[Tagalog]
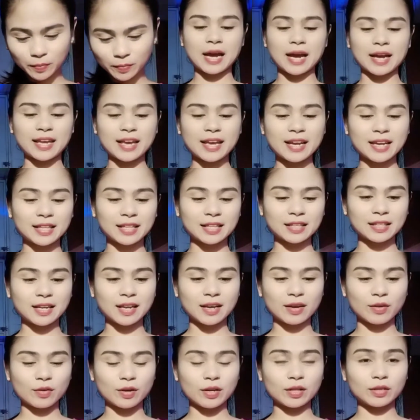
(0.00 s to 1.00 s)
Ayan, itatry
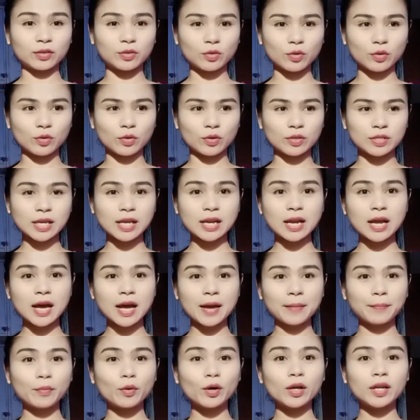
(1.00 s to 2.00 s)
ko na to. Sana
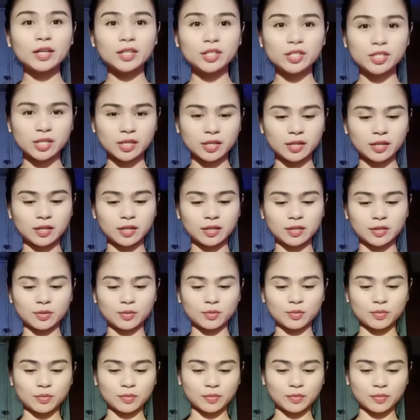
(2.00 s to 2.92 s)
hypoallergenic to.